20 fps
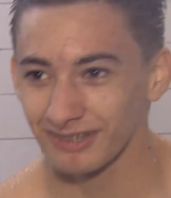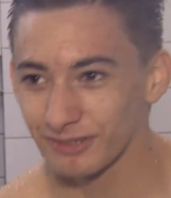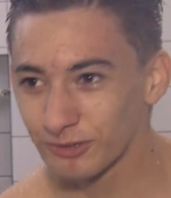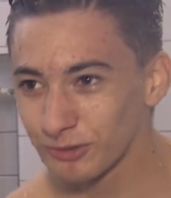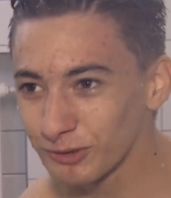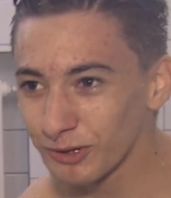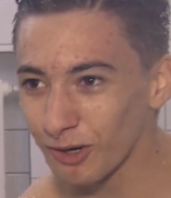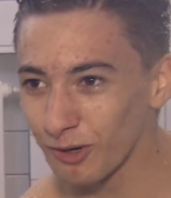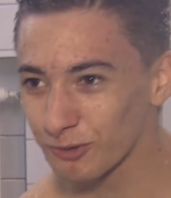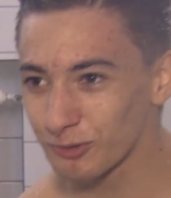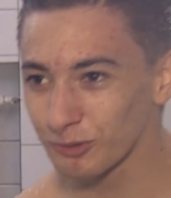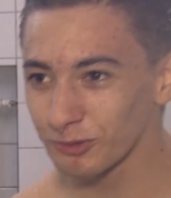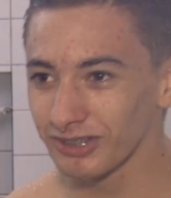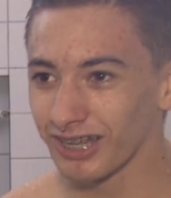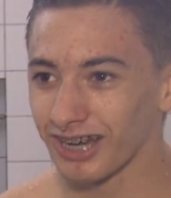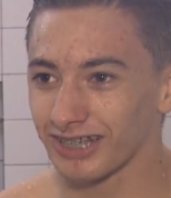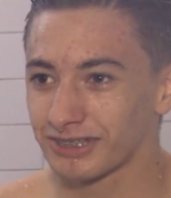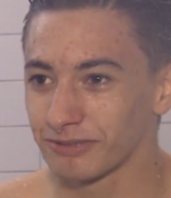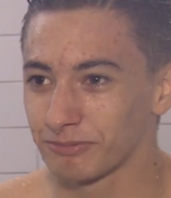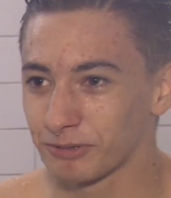Tut auch gut
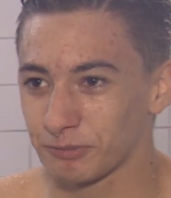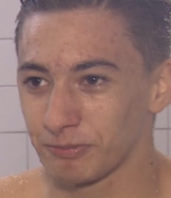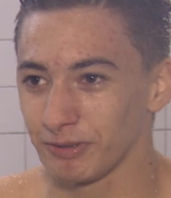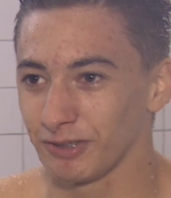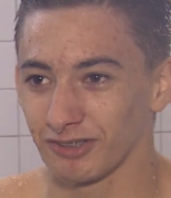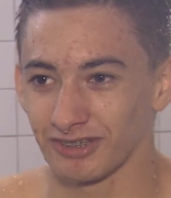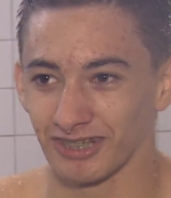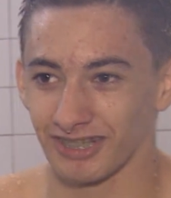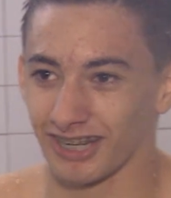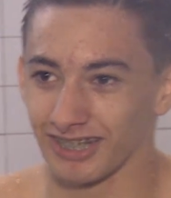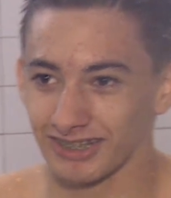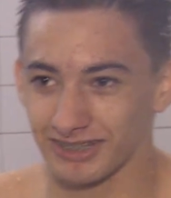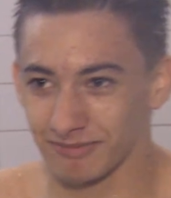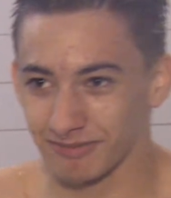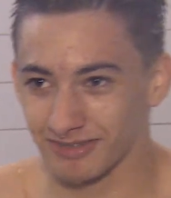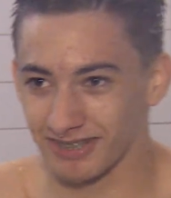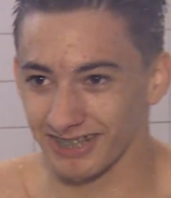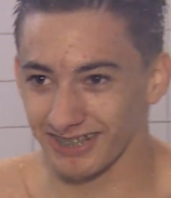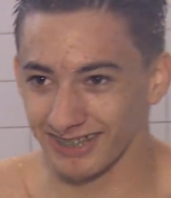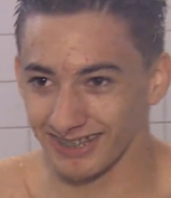nach dem Spiel oder nach dem
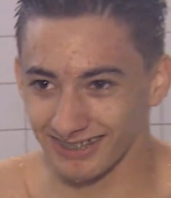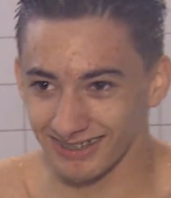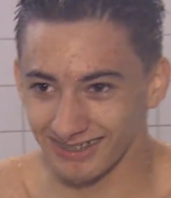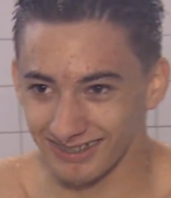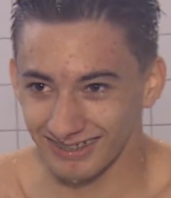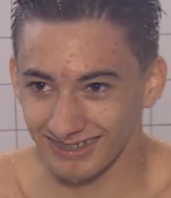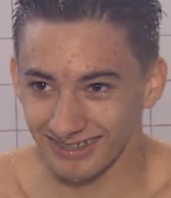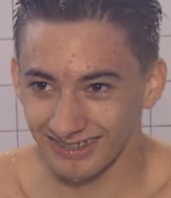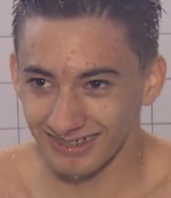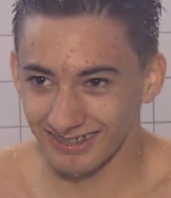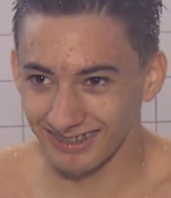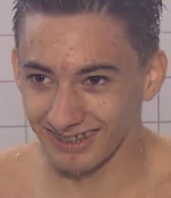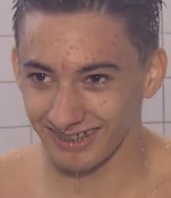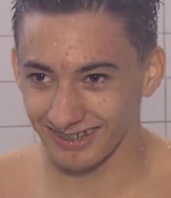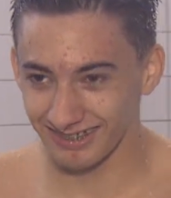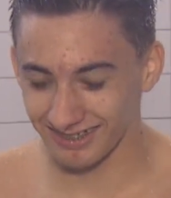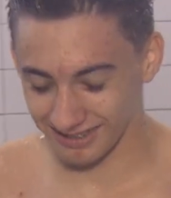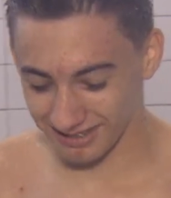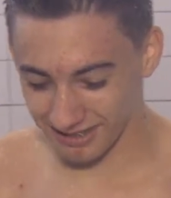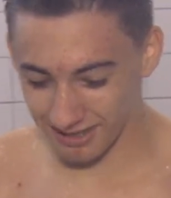Training.
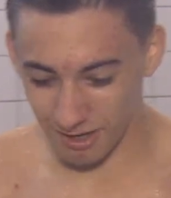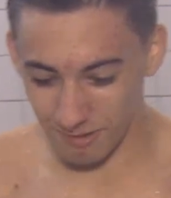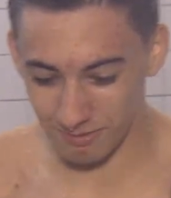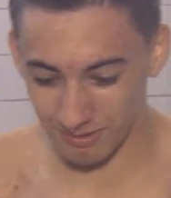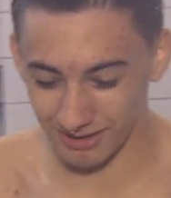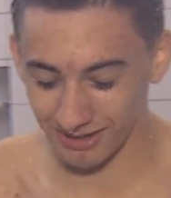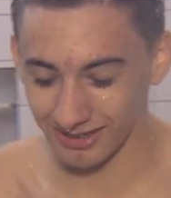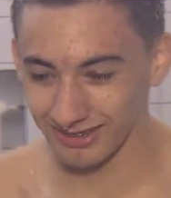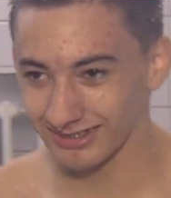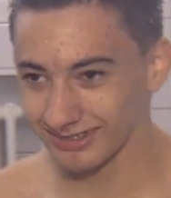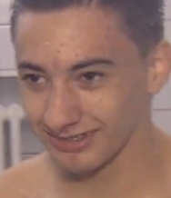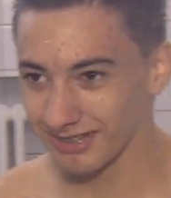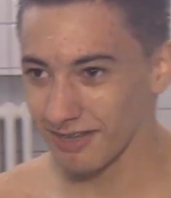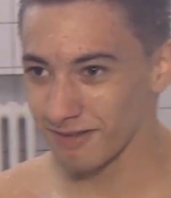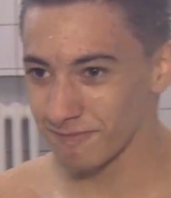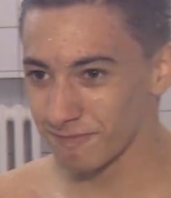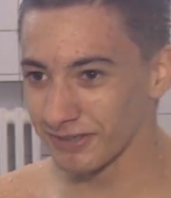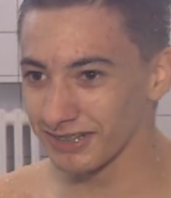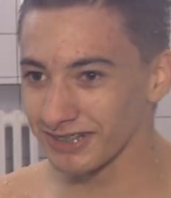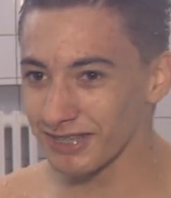Aber
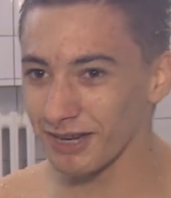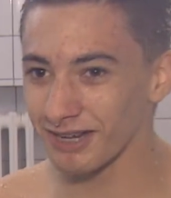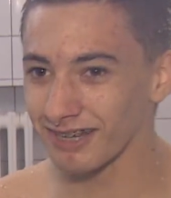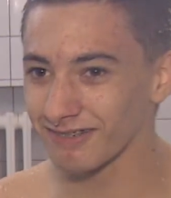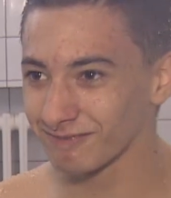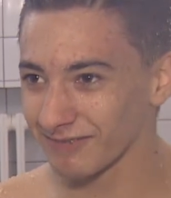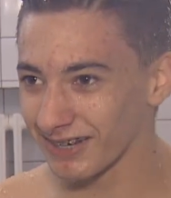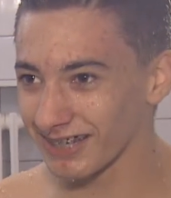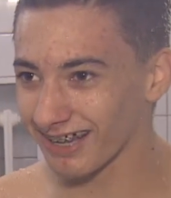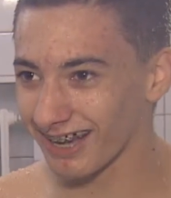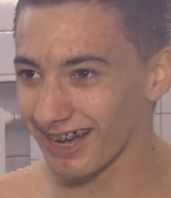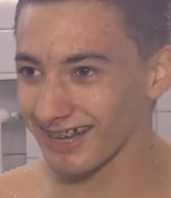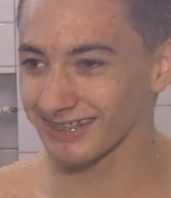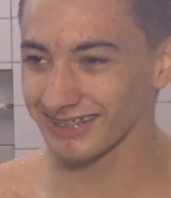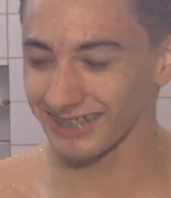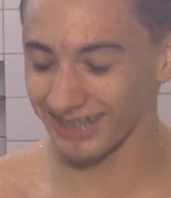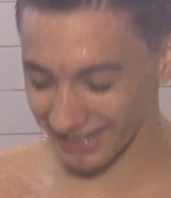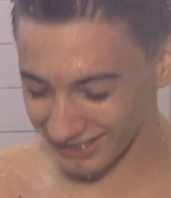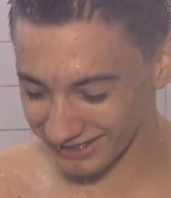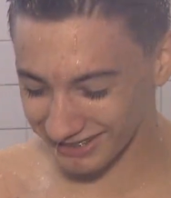Winter,
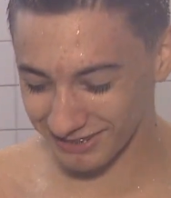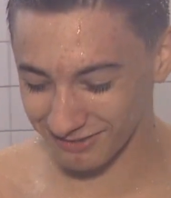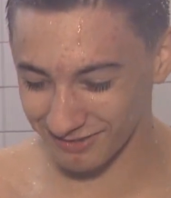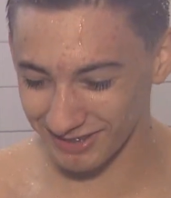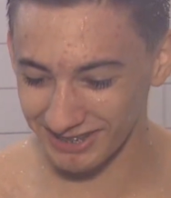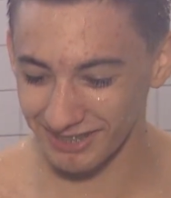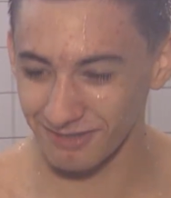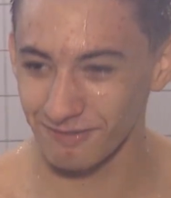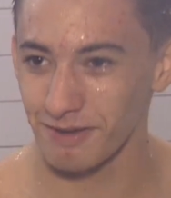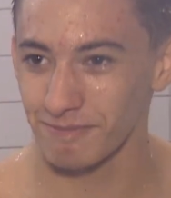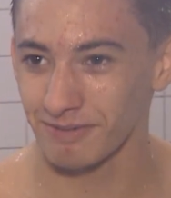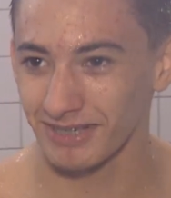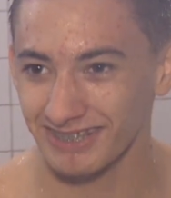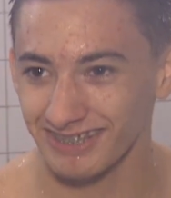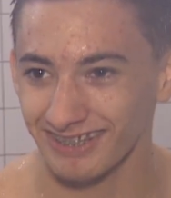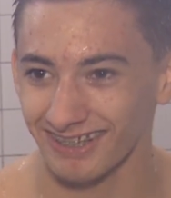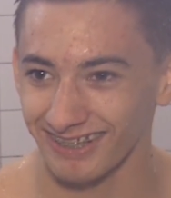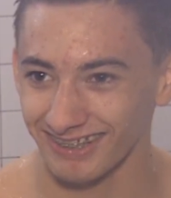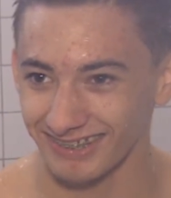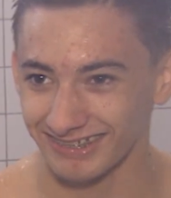heißes Wasser wäre
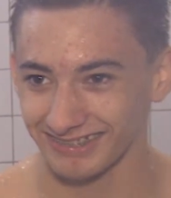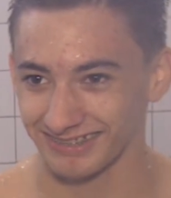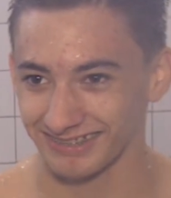besser.